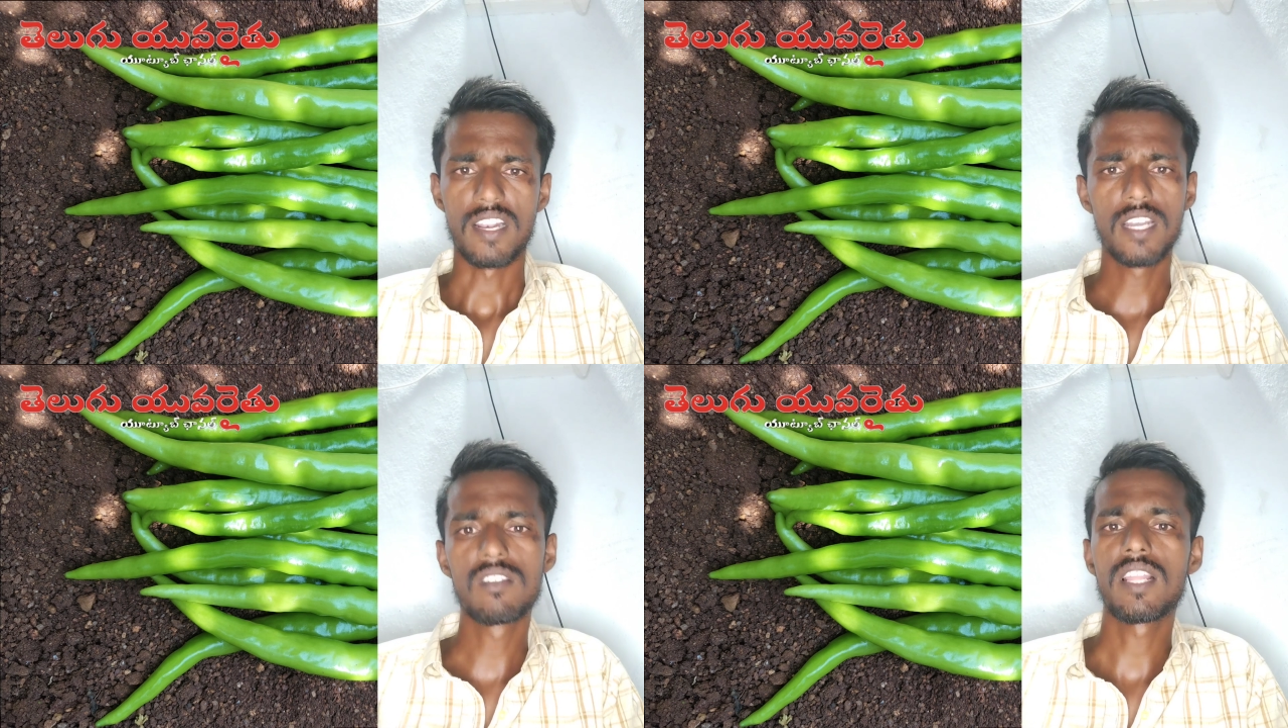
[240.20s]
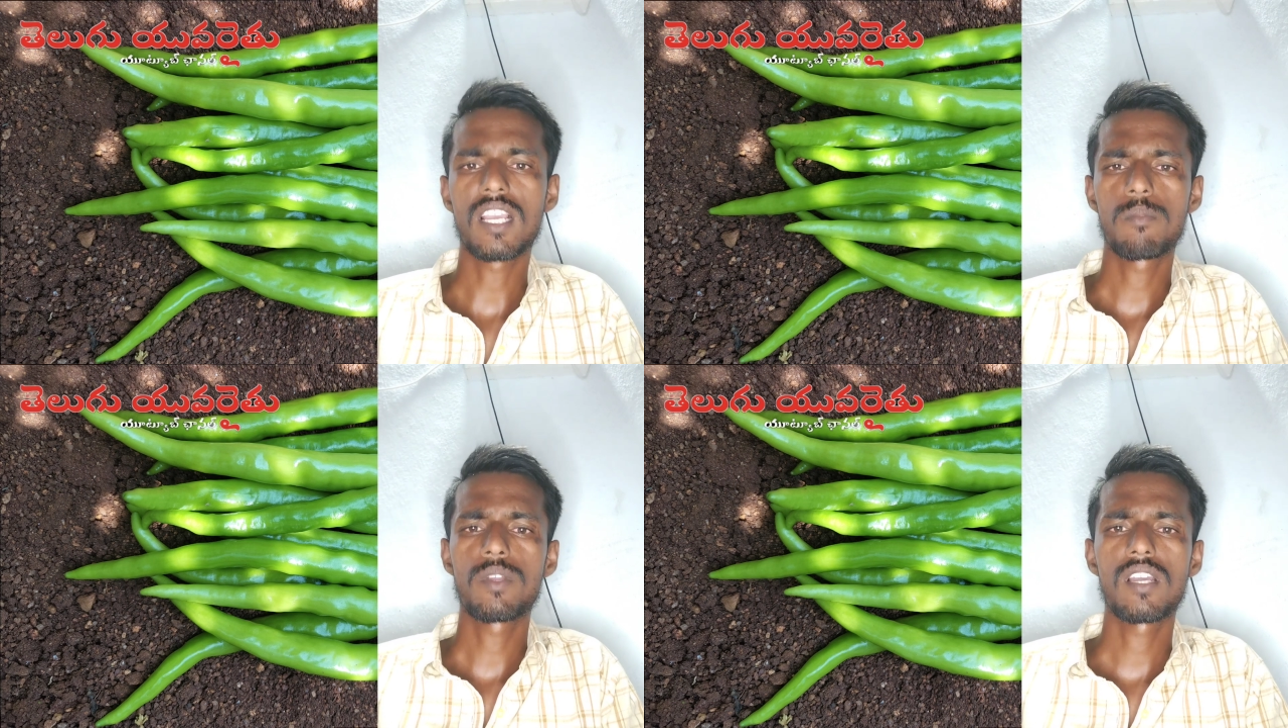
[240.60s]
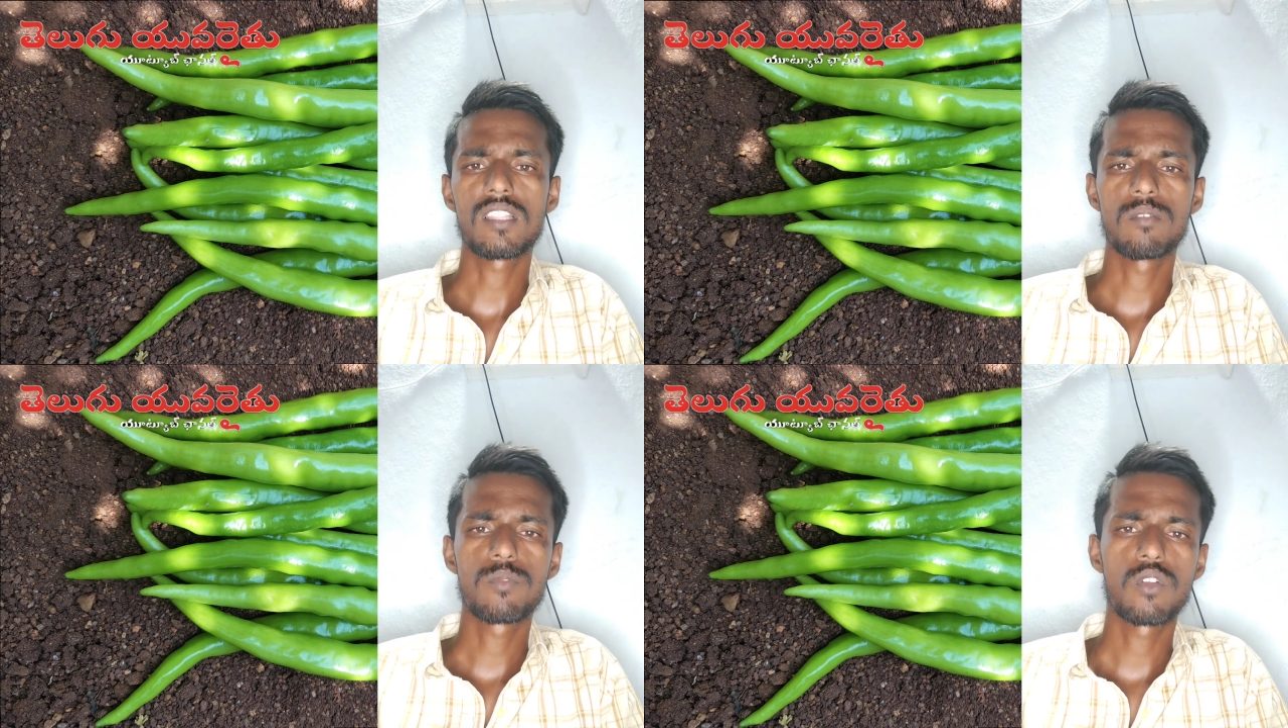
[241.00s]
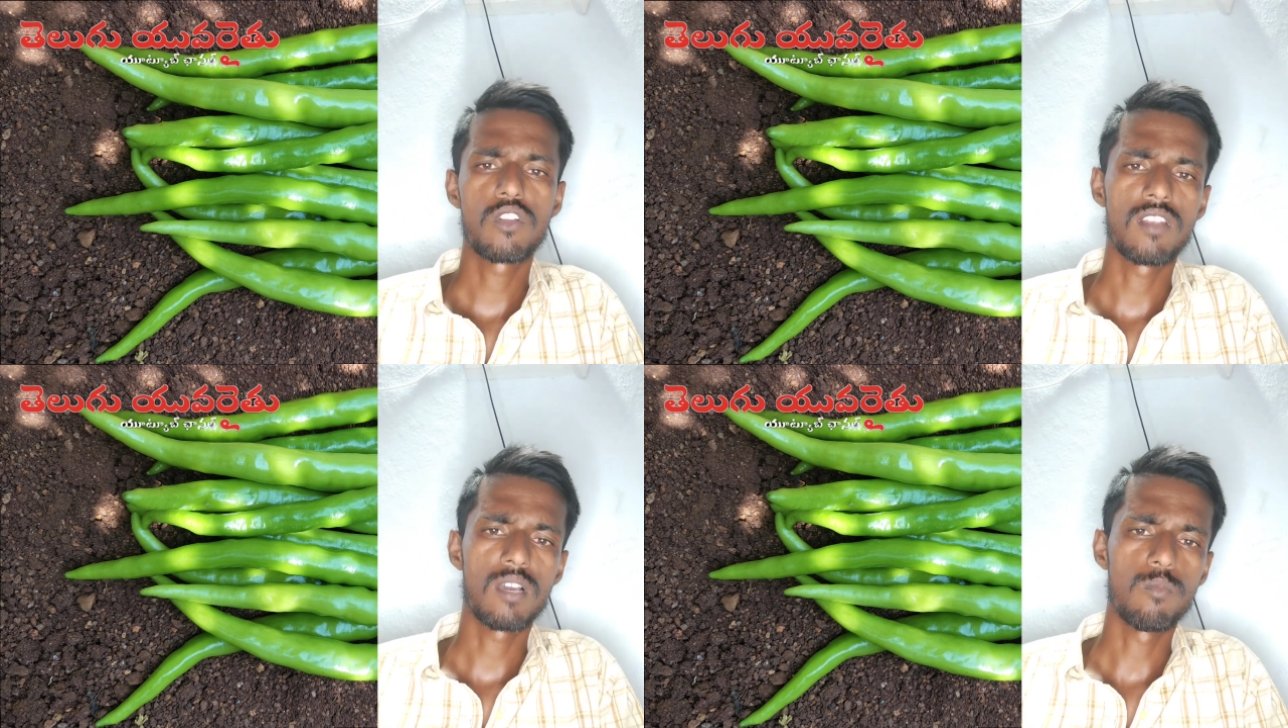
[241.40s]
రేటు లేకపోయినా
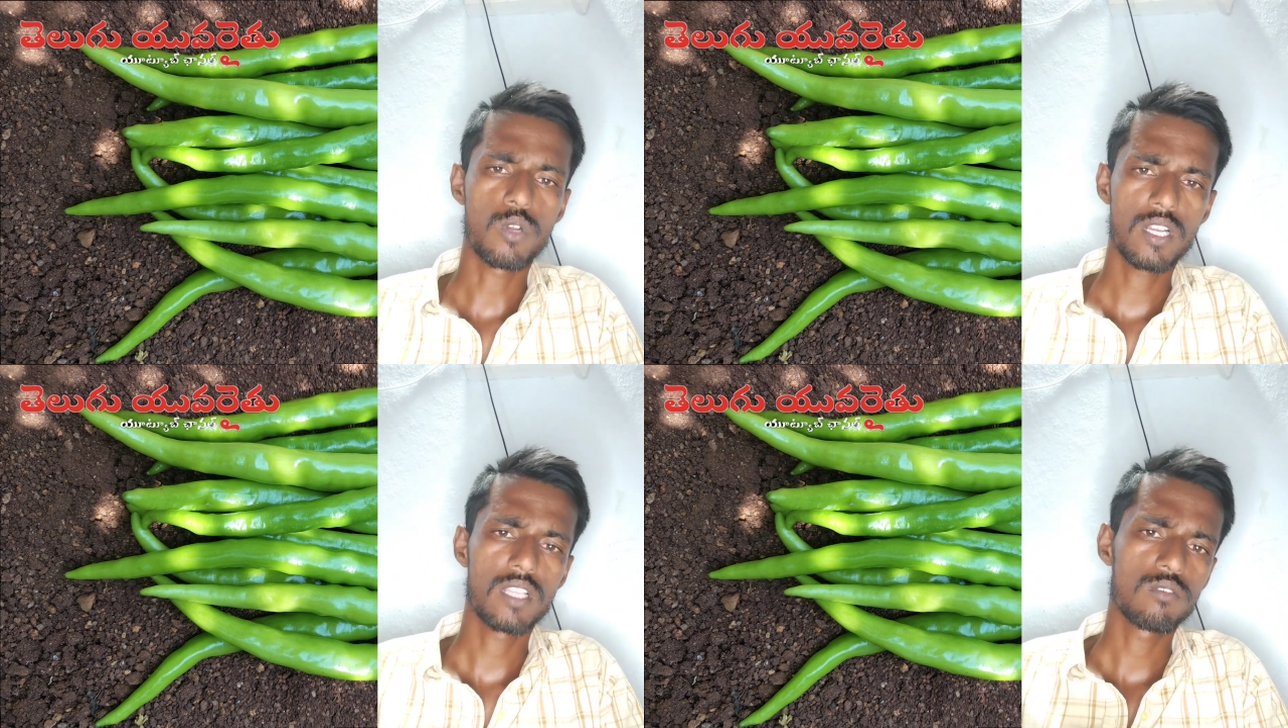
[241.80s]
తెంపుకోవడం వల్ల మొక్క